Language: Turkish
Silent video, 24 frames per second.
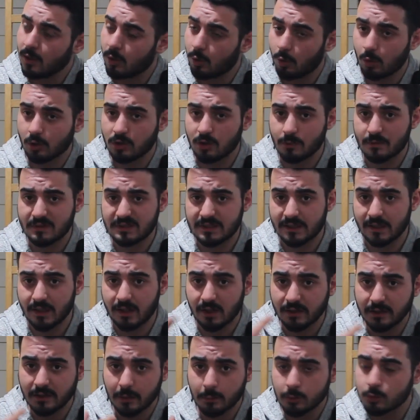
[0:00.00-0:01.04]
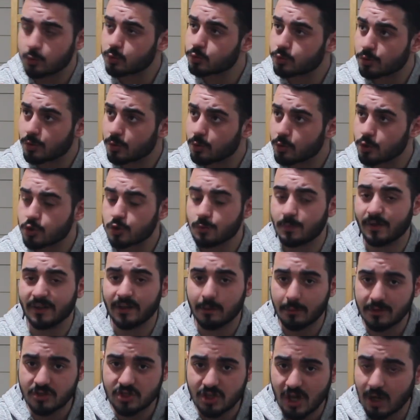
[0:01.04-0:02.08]
Orada mesela adamın üstüne koşup
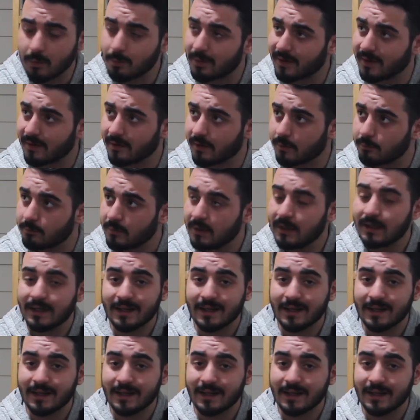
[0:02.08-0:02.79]
adama çarpan adam